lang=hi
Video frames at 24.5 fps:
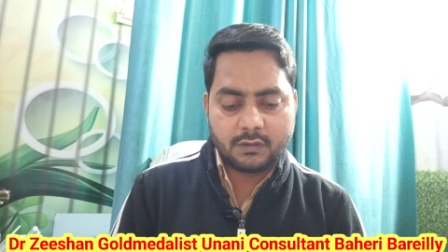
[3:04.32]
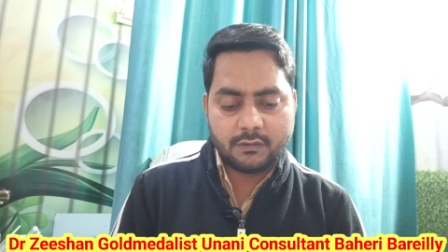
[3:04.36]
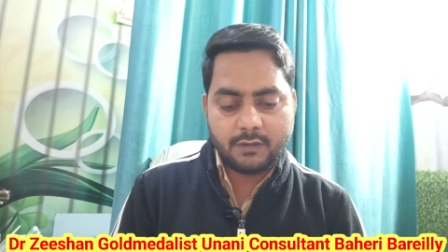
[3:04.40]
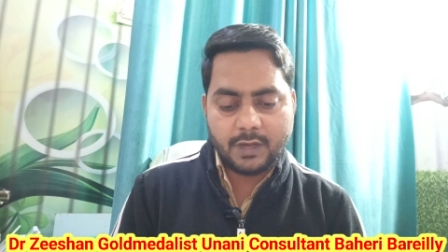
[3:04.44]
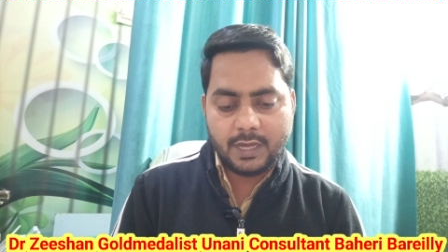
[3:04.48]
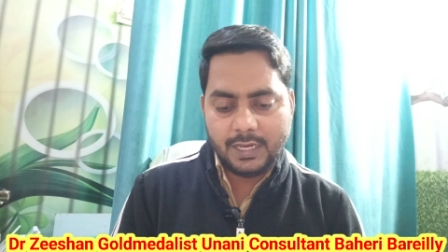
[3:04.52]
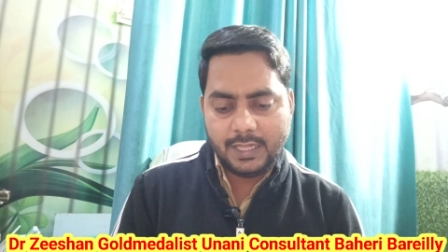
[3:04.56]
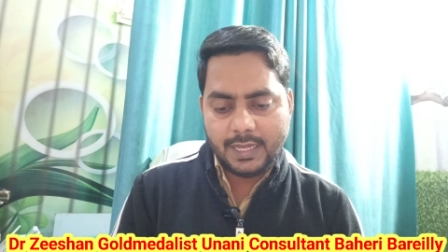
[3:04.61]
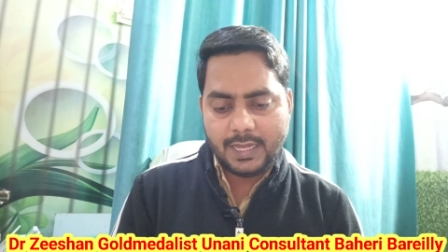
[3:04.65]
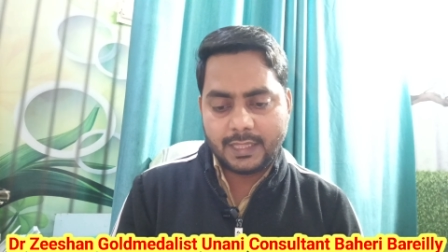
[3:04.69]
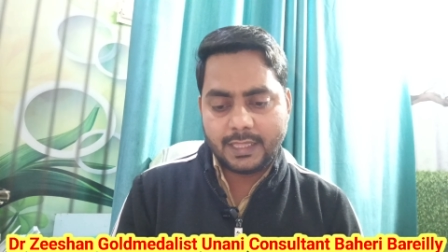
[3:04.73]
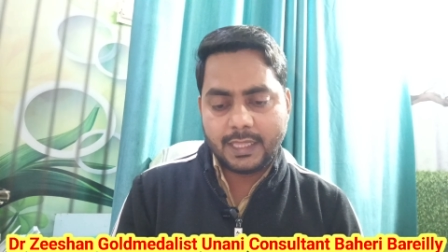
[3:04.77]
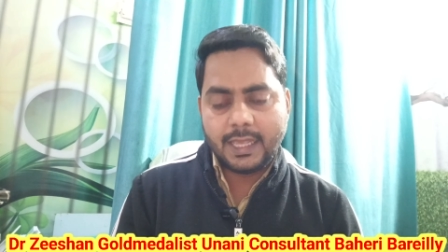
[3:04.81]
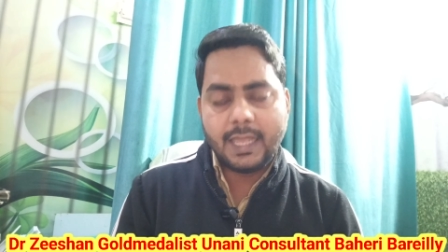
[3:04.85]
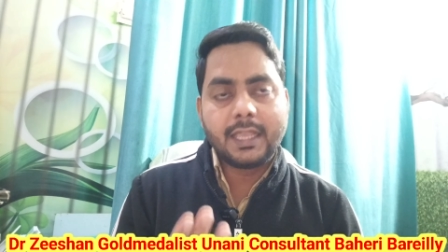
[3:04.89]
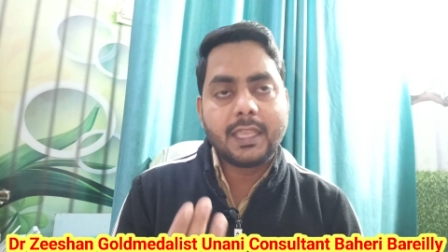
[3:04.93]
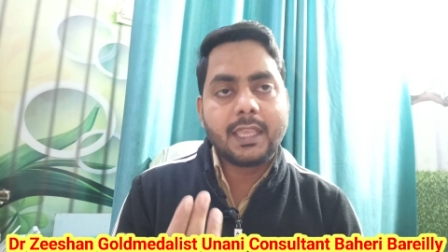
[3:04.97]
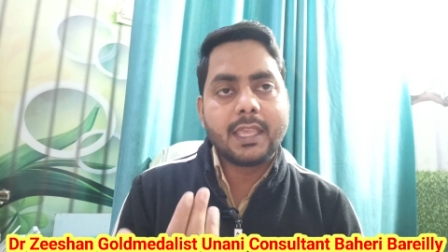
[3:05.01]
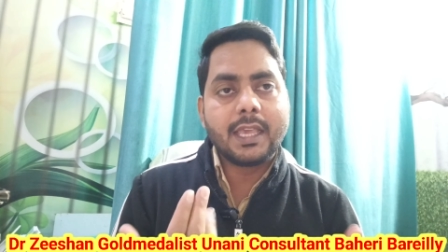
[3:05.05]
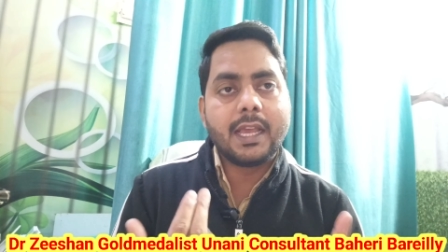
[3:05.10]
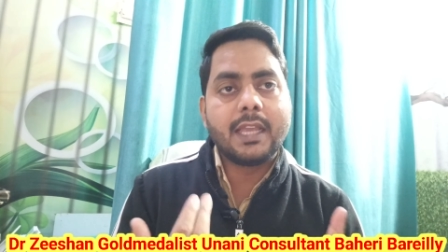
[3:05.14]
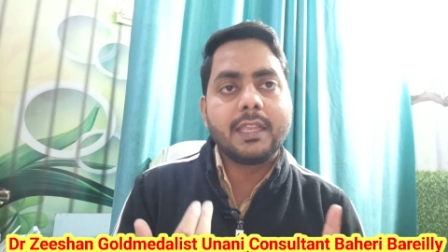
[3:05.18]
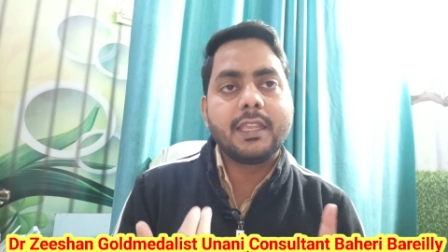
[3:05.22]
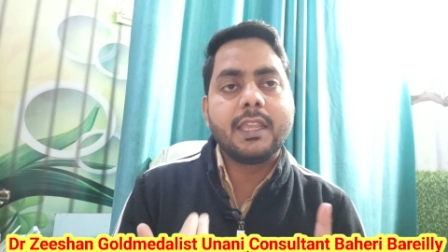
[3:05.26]
सवाल ये आता है
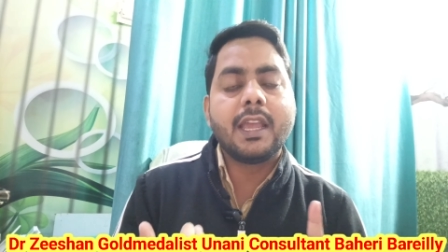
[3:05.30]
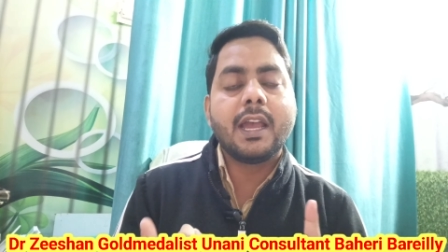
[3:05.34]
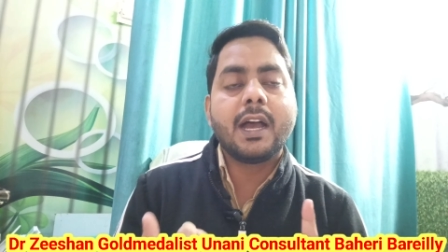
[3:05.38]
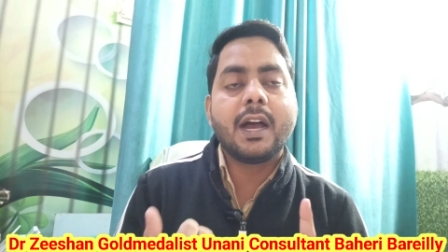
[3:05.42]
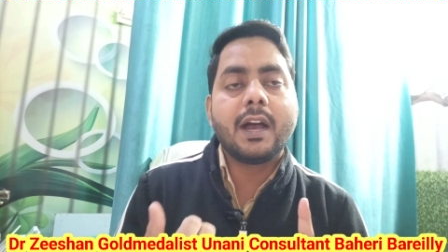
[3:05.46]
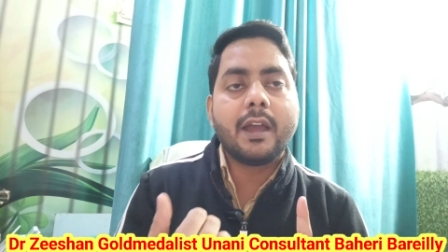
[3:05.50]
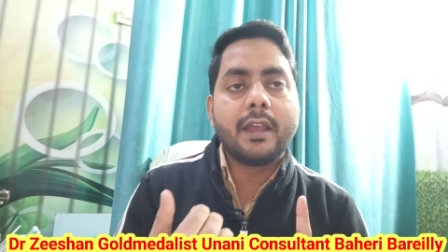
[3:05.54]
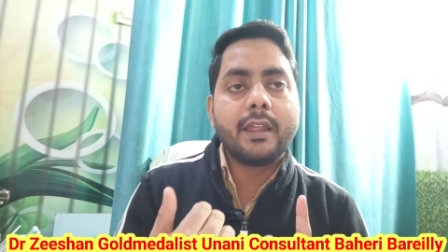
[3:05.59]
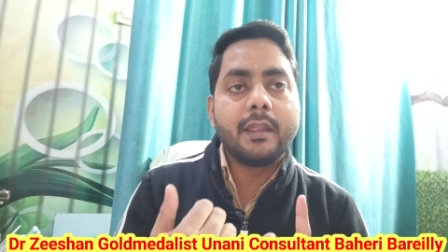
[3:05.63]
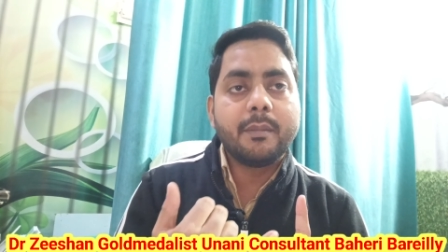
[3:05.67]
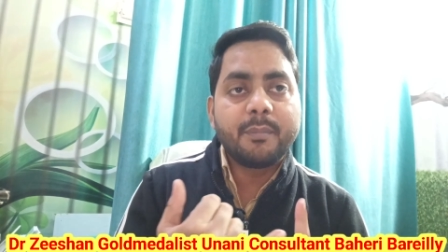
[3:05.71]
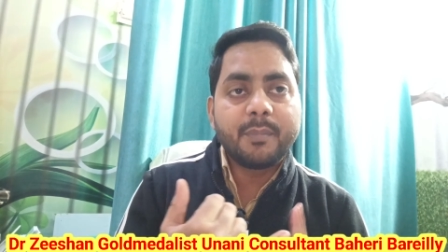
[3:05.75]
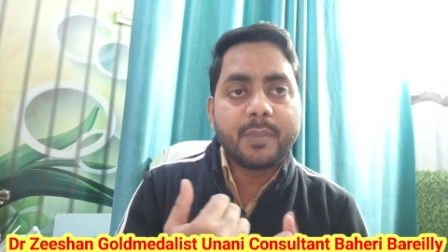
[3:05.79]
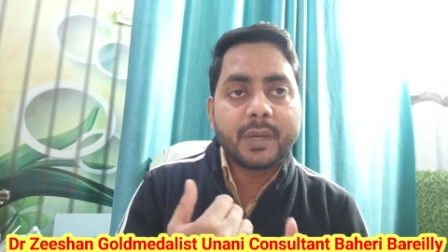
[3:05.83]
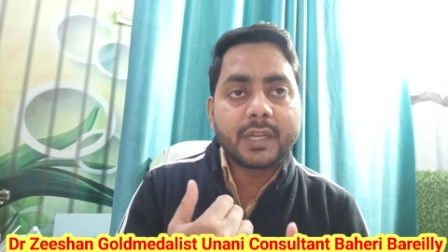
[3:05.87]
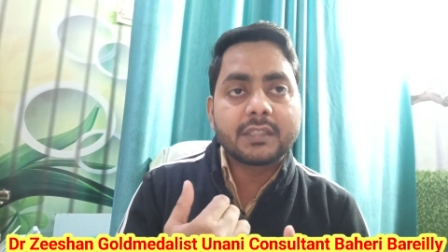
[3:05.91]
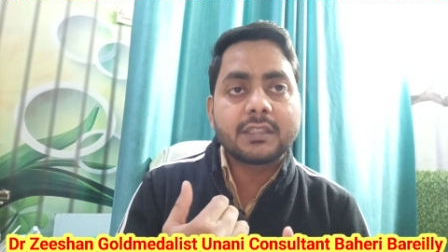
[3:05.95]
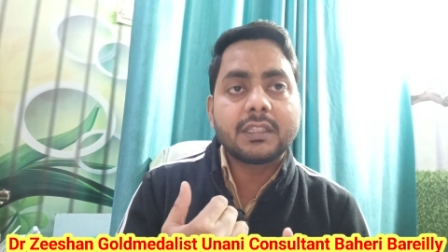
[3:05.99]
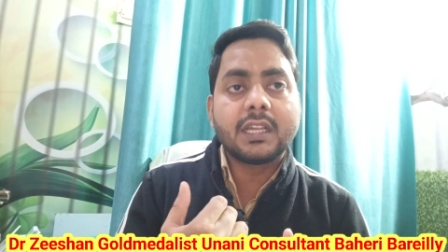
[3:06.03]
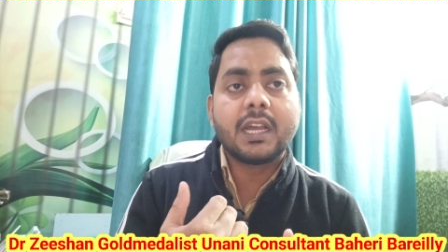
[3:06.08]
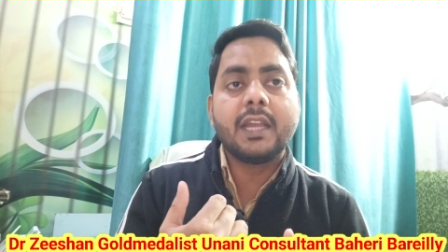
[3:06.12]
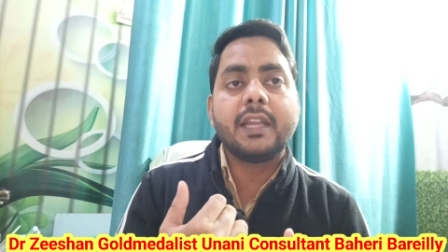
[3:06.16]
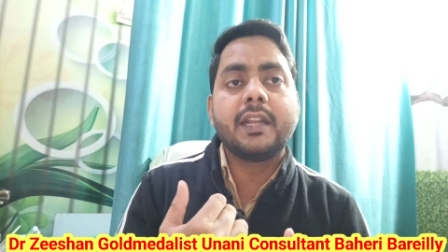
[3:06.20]
क्या ये हाइपर